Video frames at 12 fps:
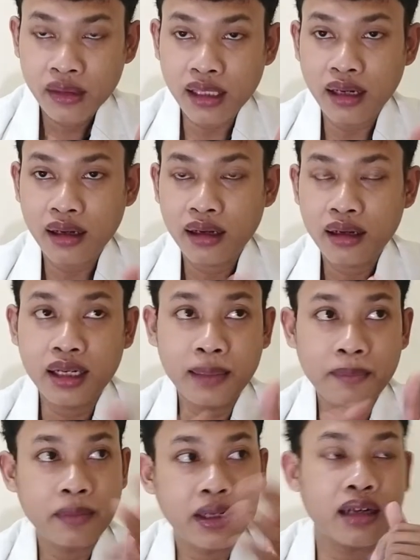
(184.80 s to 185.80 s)
Nah,
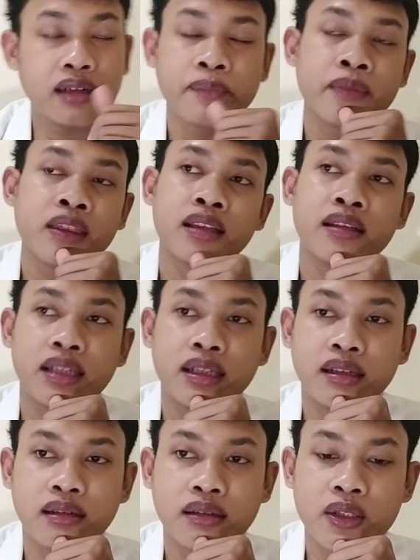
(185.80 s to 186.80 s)
kenapa?
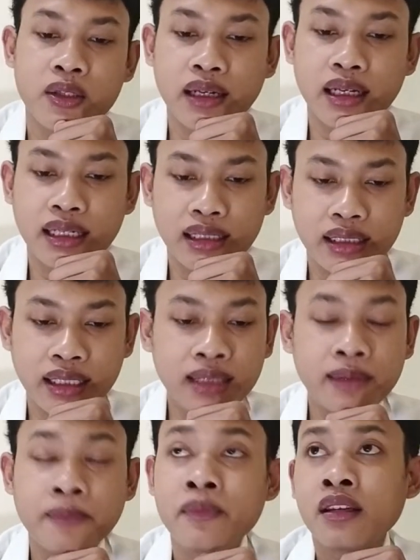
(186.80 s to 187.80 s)
Uh,
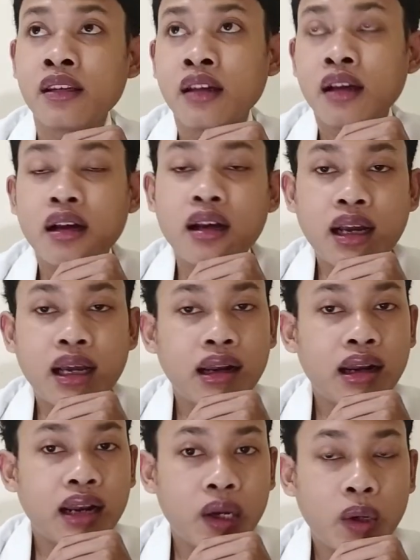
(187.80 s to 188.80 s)
soalnya
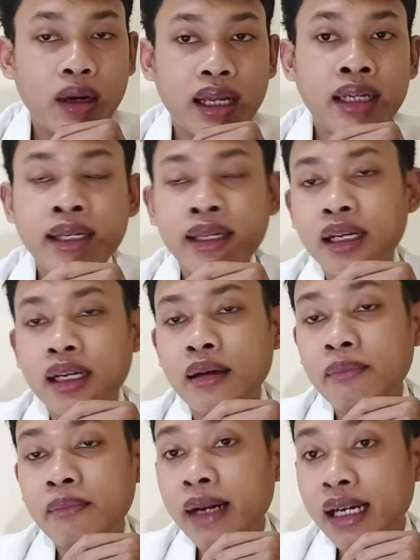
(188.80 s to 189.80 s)
kalau Anda
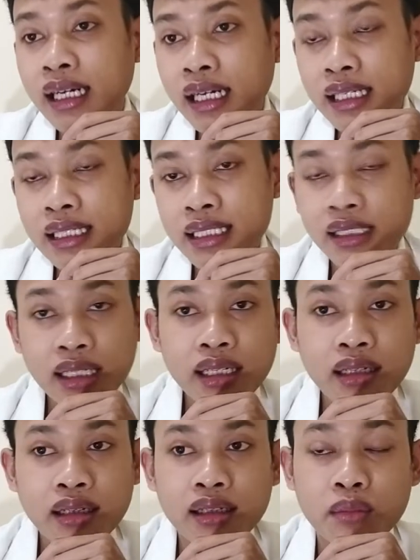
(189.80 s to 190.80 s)
makan
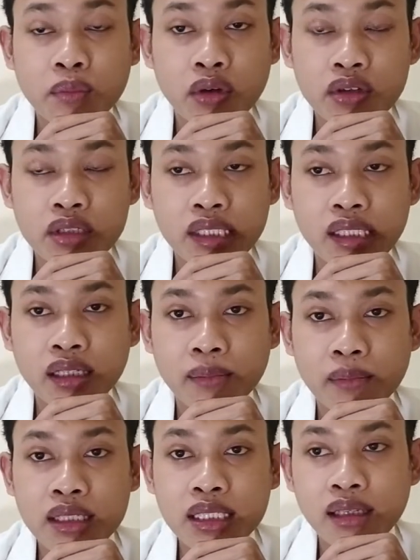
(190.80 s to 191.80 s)
sering dengan porsi
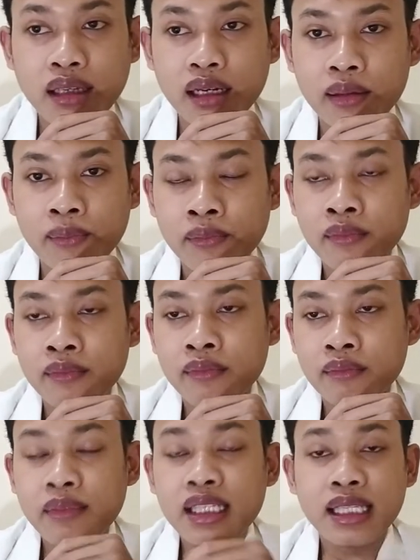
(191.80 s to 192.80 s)
yang besar,
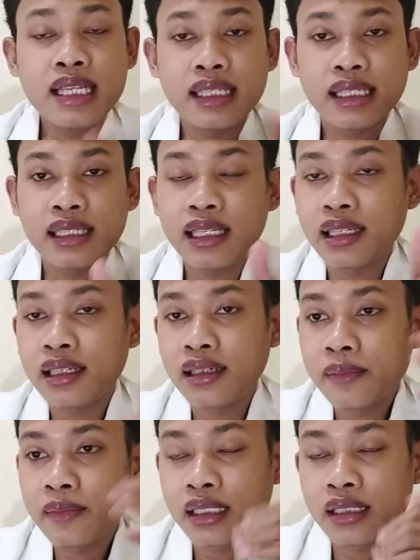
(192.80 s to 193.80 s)
bisa saja
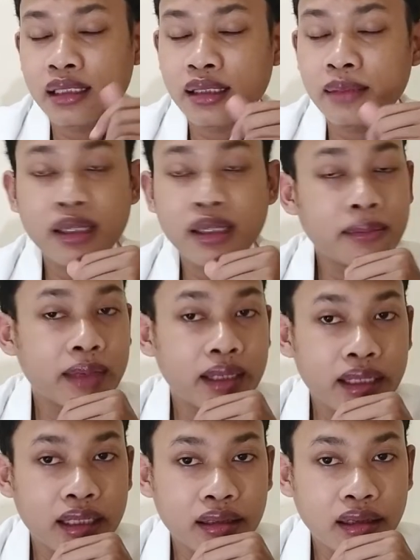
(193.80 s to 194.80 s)
Anda meningkatkan berat
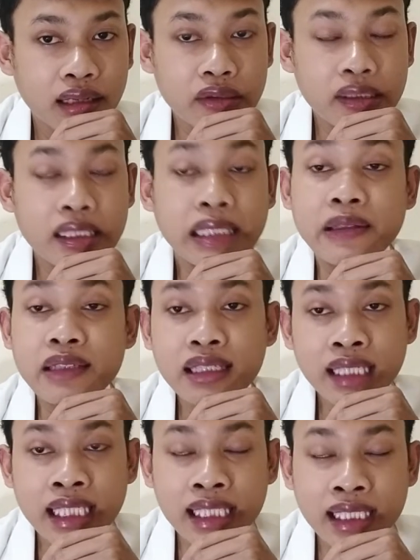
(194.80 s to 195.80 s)
badan kayak gitu.
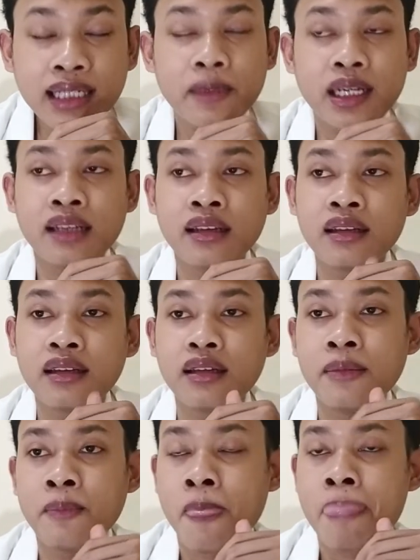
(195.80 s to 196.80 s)
Takutnya
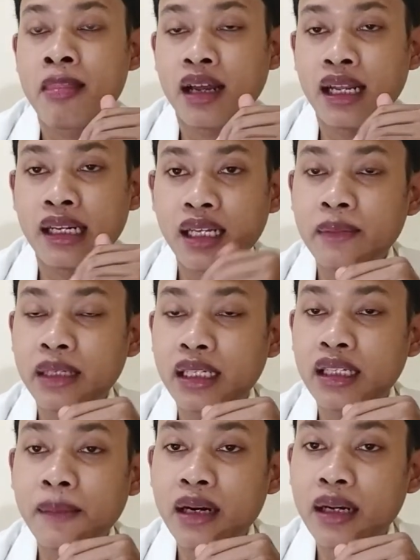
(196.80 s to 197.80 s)
nanti Anda
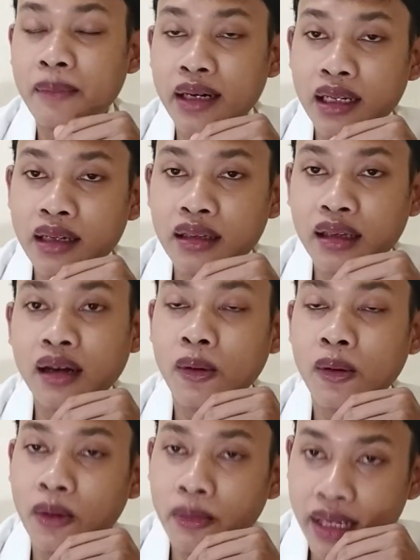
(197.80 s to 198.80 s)
memiliki berat badan
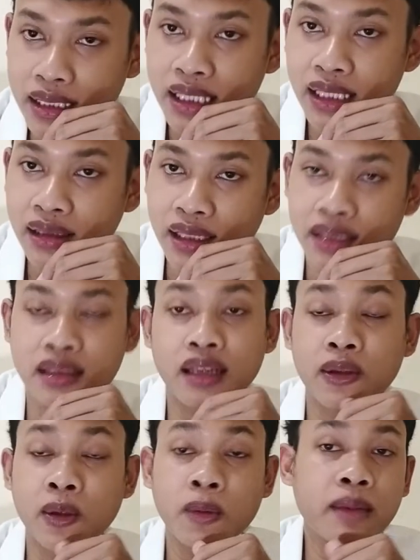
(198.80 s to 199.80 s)
yang obesitas
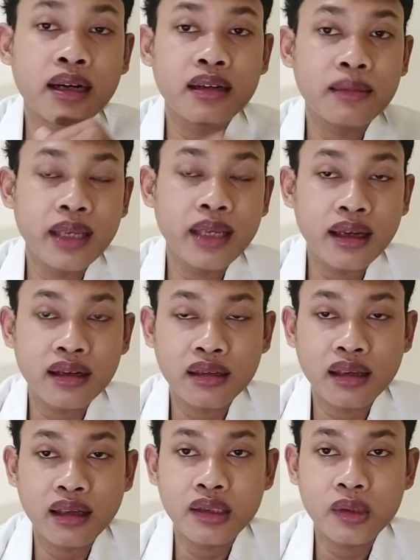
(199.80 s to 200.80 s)
atau berlebihan
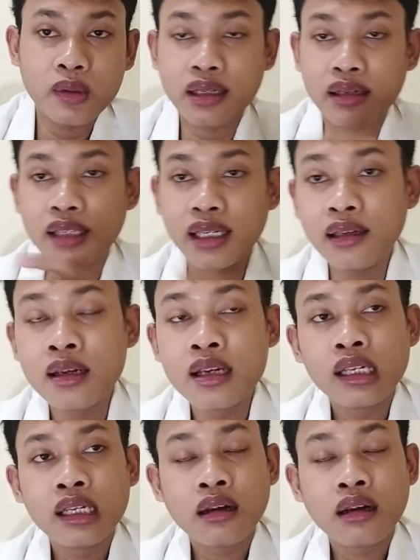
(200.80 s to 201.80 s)
kayak gitu serta
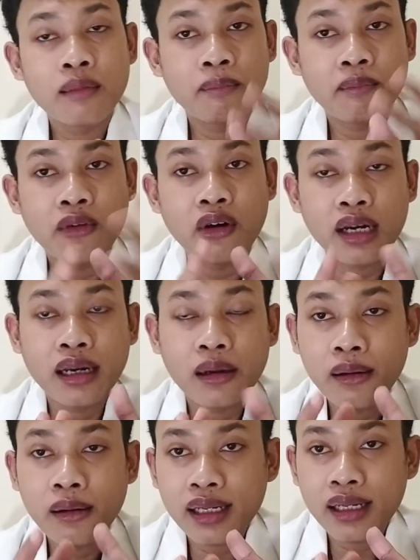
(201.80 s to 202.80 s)
ke
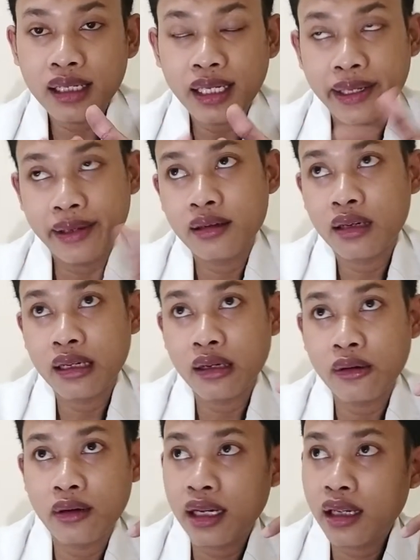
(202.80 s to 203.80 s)
orang-orang ini ya,
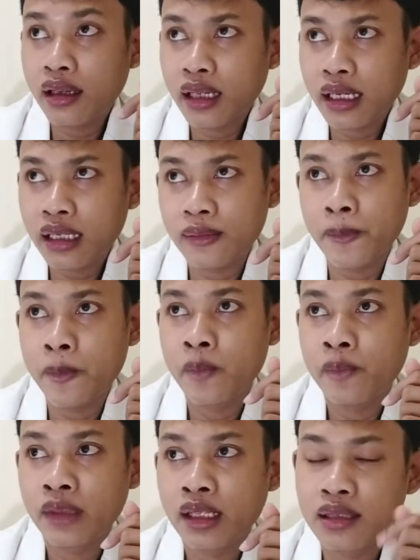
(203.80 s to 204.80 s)
orang-orang yang
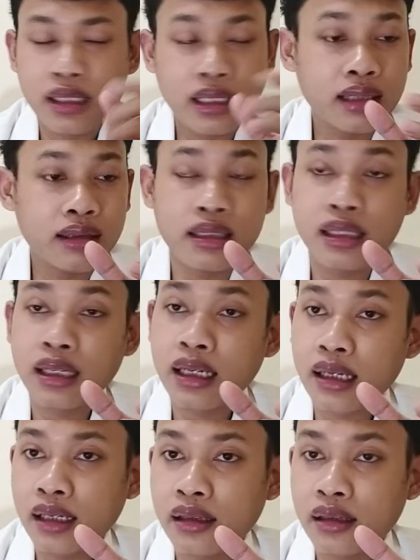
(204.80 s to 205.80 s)
sering
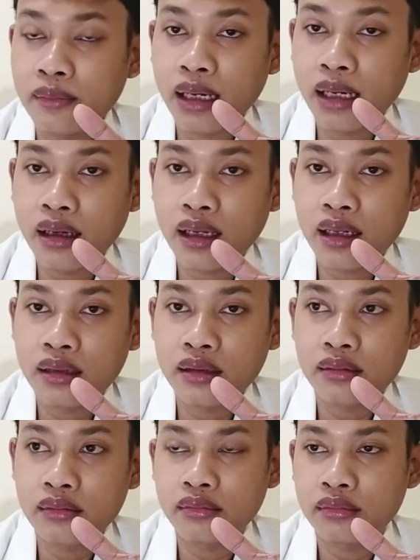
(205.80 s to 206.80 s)
sekali
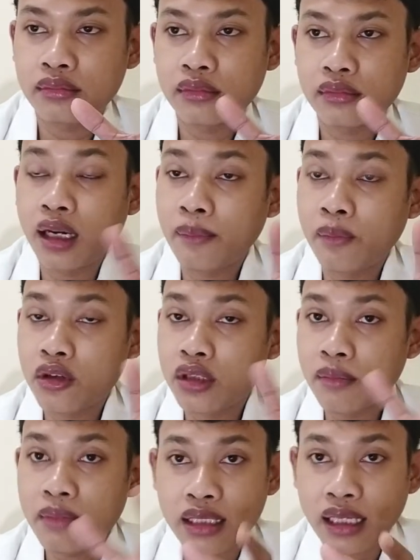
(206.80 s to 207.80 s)
makan dalam
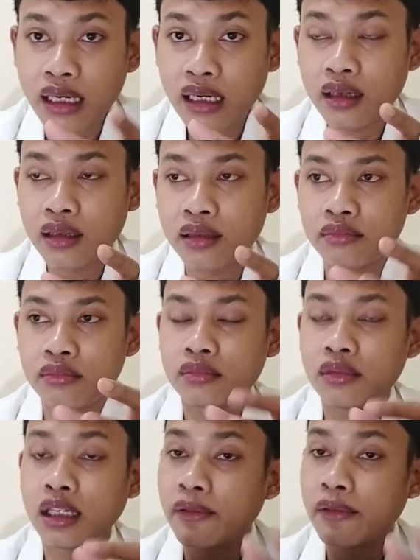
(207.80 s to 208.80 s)
porsi besar dan
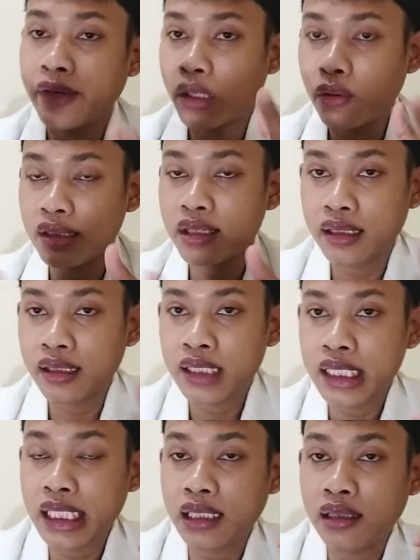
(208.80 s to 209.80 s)
dengan frekuensi yang
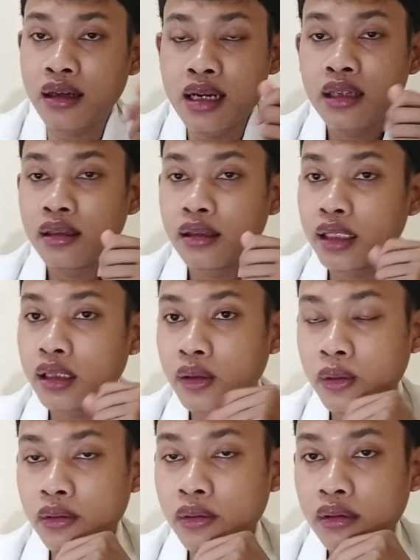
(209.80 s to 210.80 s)
sering
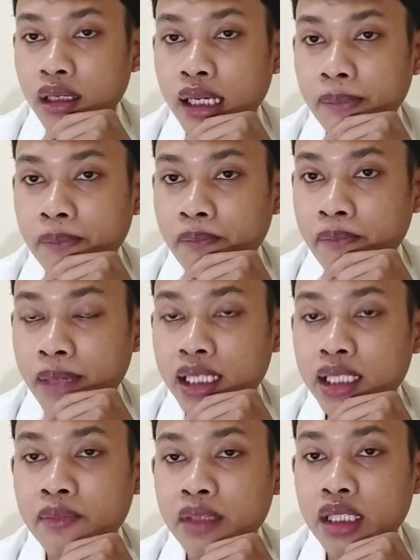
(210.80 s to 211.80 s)
itu
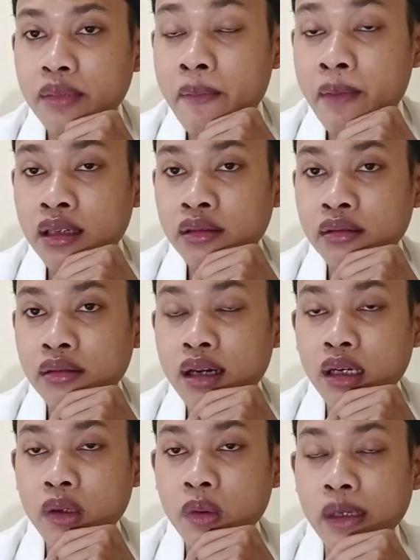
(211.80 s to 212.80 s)
dapat menyebabkan
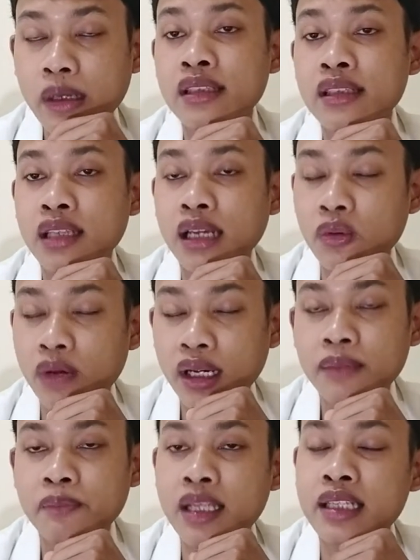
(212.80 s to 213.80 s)
gangguan
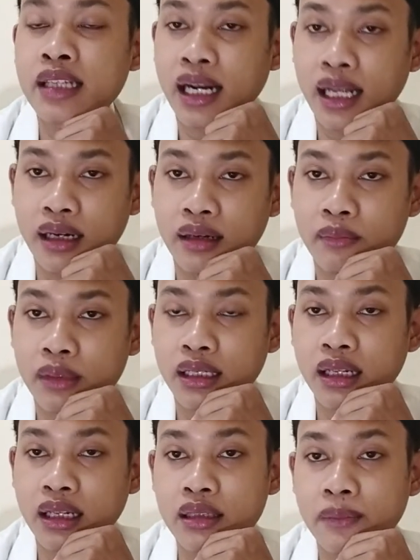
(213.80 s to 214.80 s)
saluran pencernaan
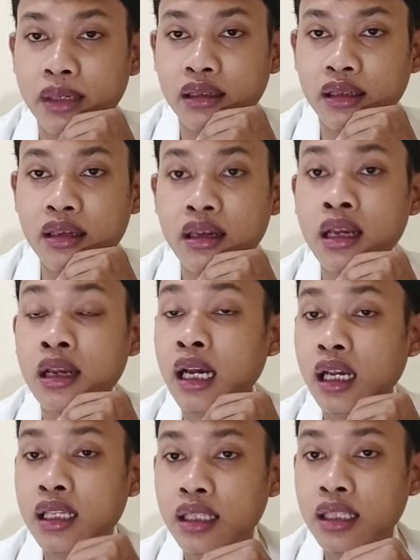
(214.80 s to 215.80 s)
misalnya seperti
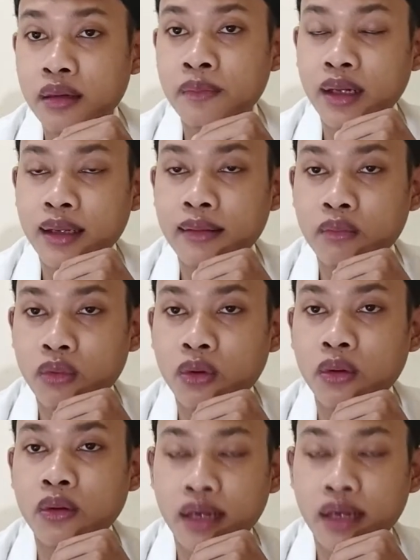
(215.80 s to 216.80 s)
asam
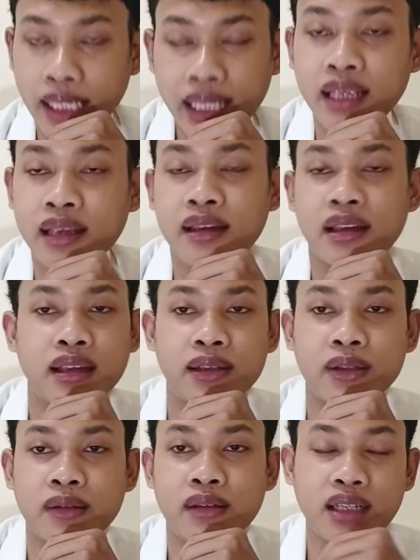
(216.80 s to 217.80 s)
lambung naik kayak
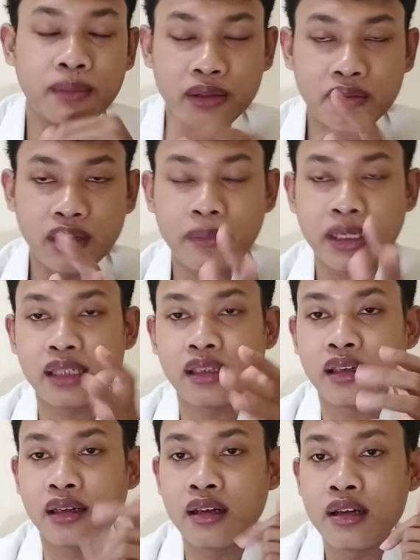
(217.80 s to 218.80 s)
gitu ini yang perlu
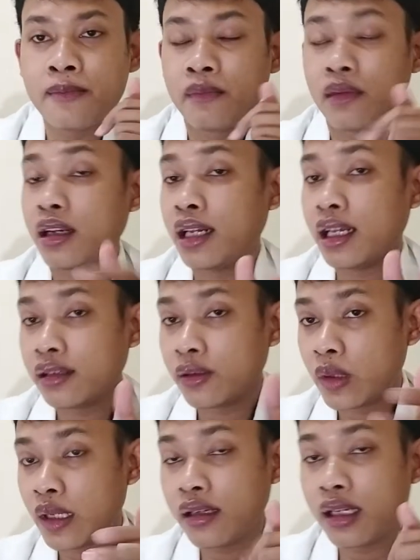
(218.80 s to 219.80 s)
diperhatikan anda
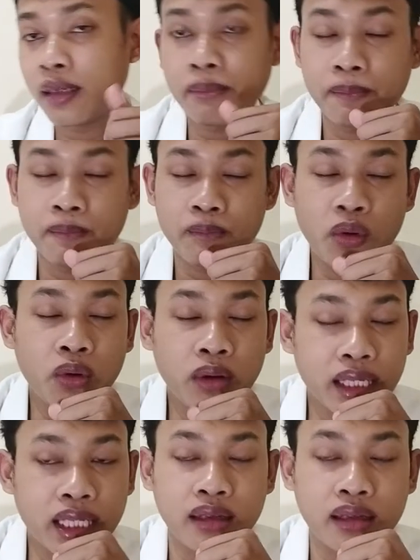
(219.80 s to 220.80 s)
tentunya tidak
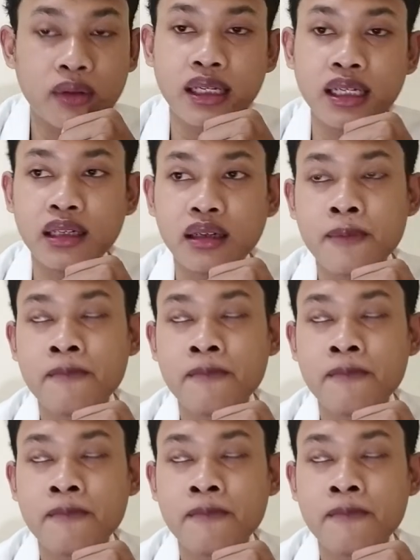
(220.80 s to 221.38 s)
mungkin gitu kan